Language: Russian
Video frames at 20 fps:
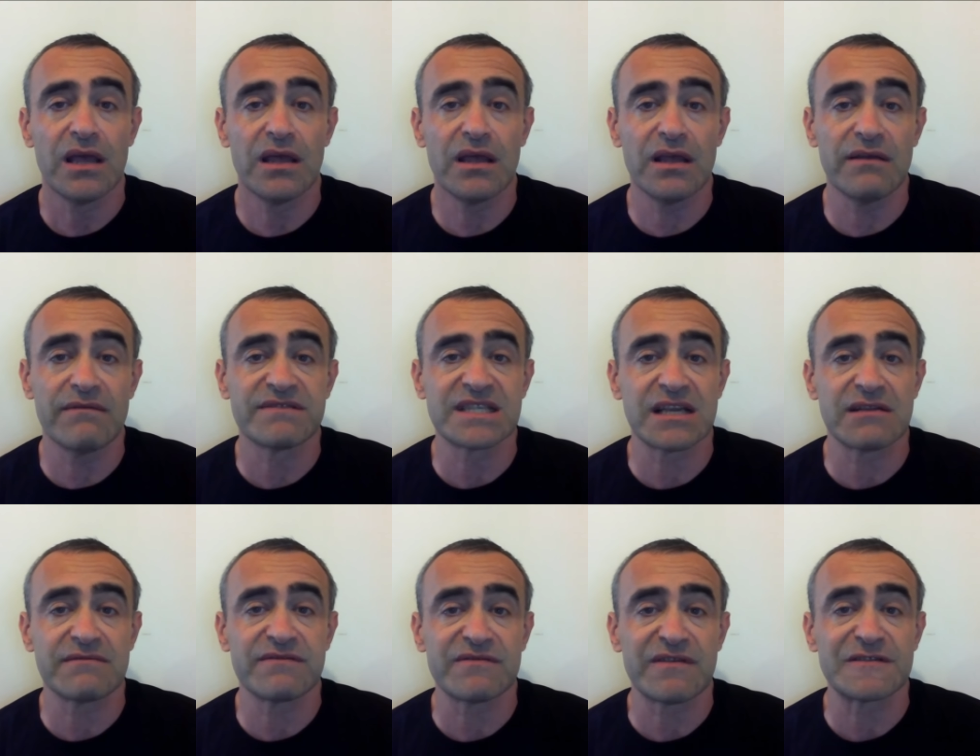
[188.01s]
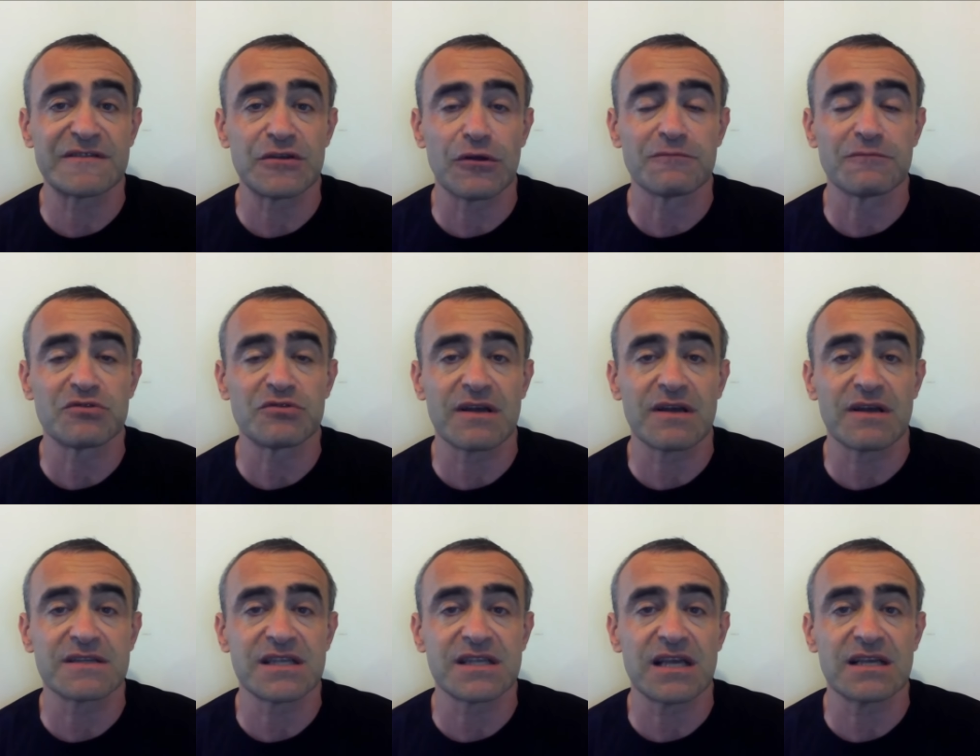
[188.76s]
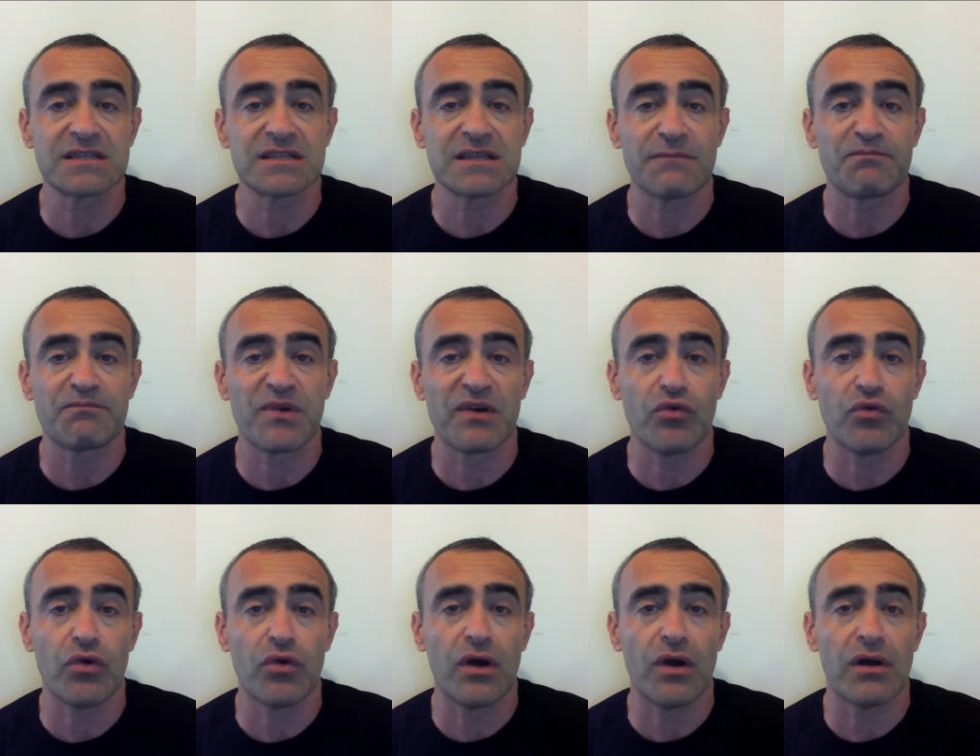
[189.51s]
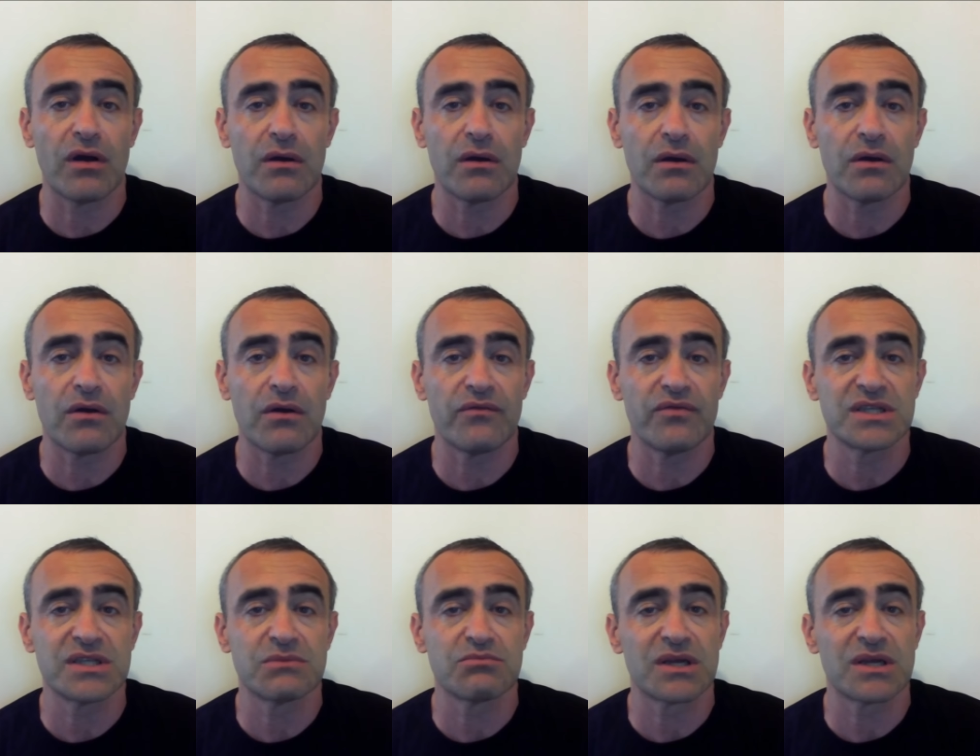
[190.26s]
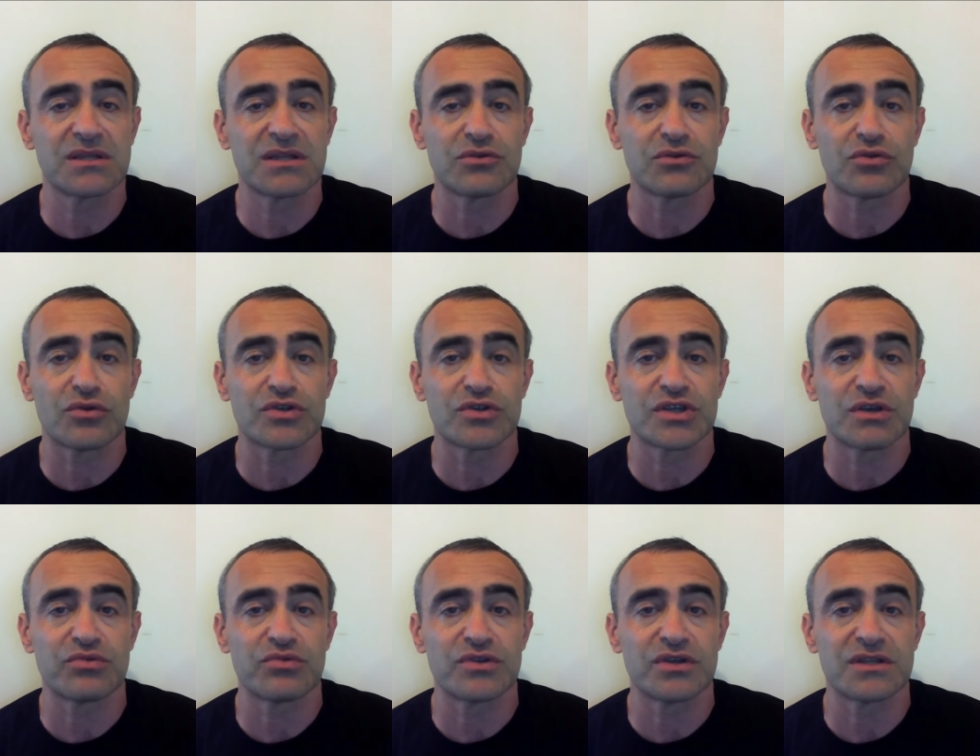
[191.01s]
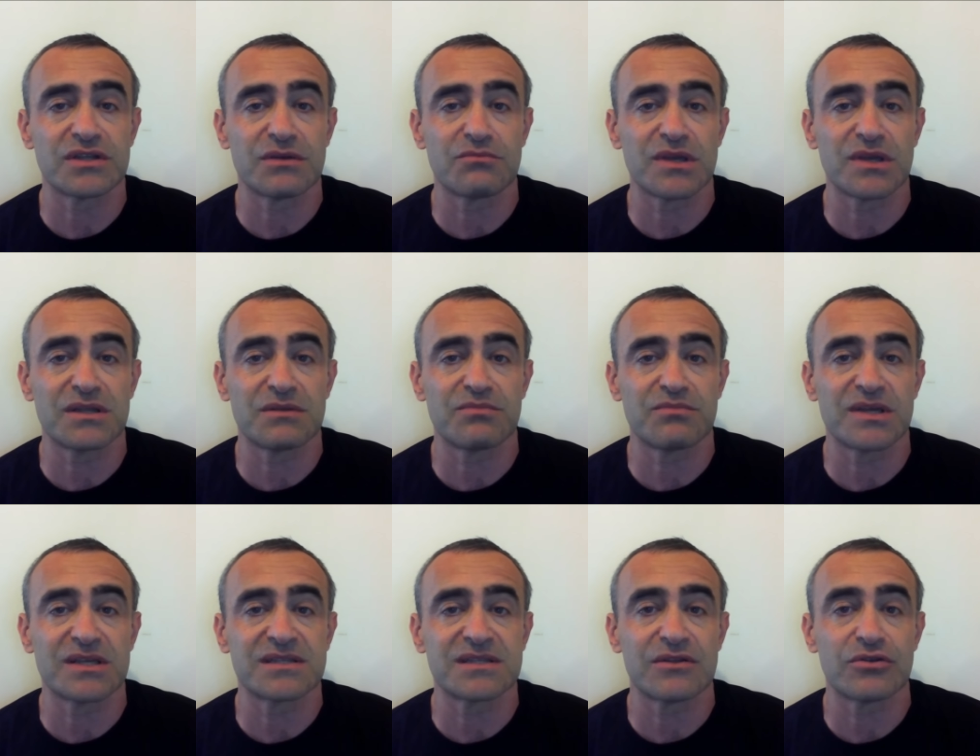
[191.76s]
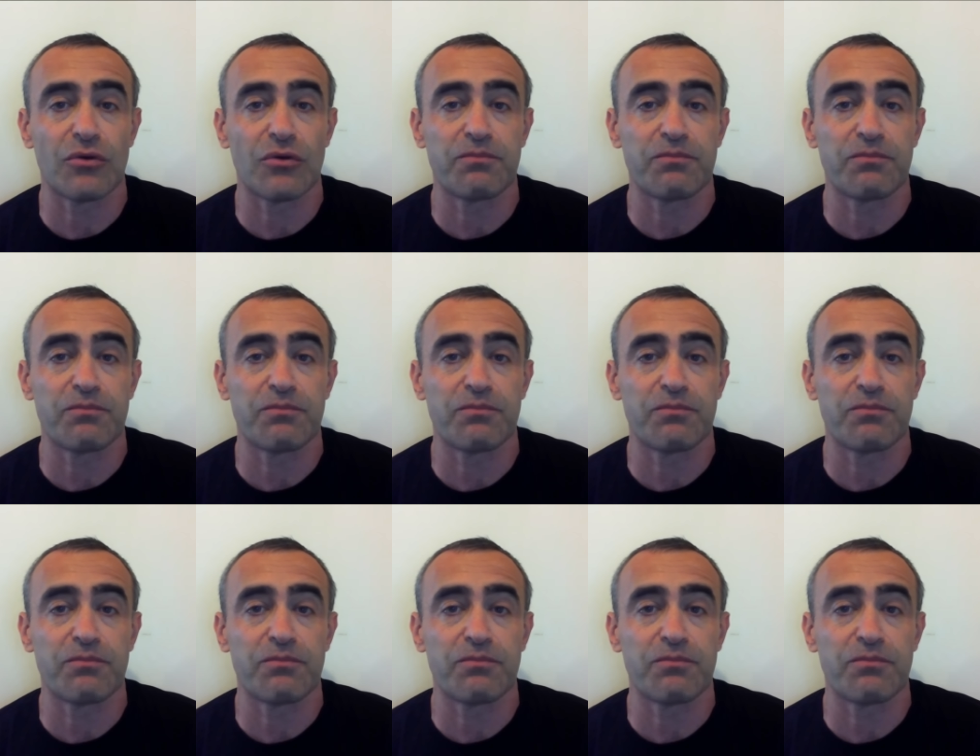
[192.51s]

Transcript: И в, во всем, что касается ПВО, э, видимо, это тоже будет иметь место.